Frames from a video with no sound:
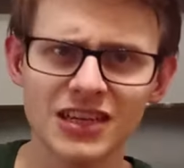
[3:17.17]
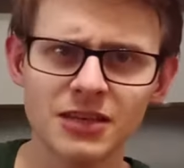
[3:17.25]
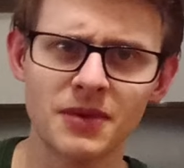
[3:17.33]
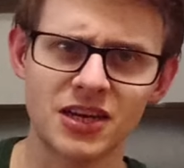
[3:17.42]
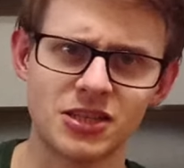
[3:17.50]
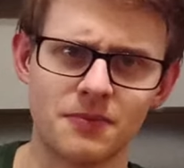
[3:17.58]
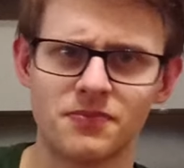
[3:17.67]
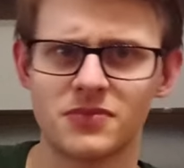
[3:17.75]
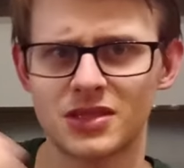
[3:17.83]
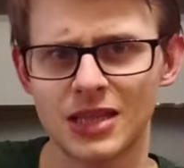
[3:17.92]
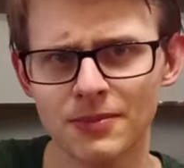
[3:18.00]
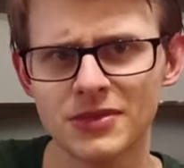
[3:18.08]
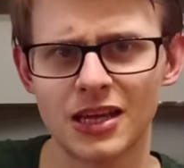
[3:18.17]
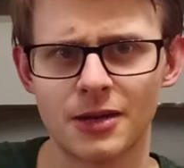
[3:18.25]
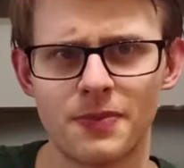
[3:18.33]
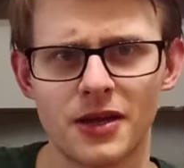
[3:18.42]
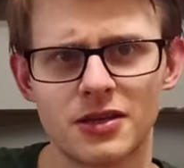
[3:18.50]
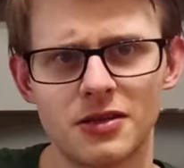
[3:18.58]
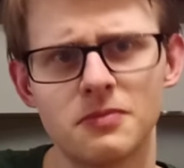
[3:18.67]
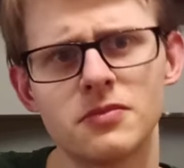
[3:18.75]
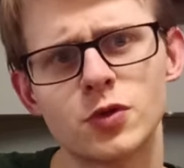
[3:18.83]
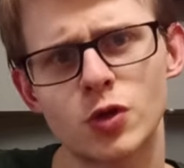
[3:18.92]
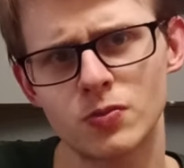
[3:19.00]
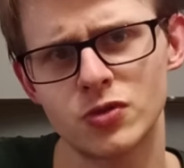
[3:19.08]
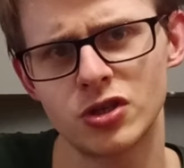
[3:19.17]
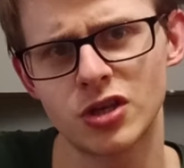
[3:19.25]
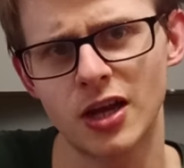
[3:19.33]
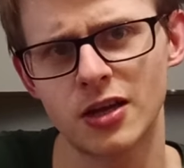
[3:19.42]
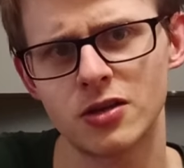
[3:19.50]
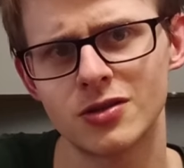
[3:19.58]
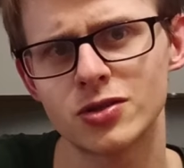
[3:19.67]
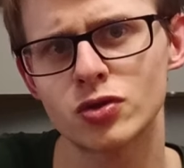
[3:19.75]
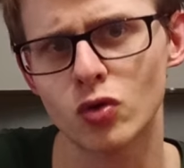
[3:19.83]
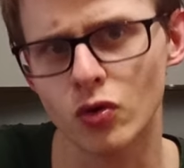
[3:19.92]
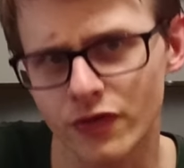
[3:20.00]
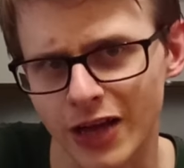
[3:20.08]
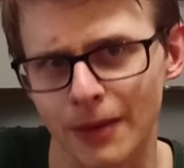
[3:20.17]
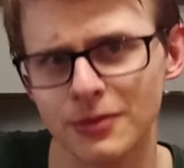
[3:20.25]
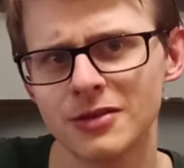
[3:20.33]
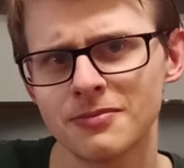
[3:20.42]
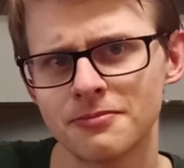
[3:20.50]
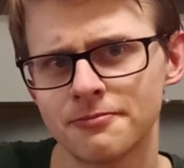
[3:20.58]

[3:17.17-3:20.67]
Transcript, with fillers: w takim razie tamte RPG są dzisiaj turówkami?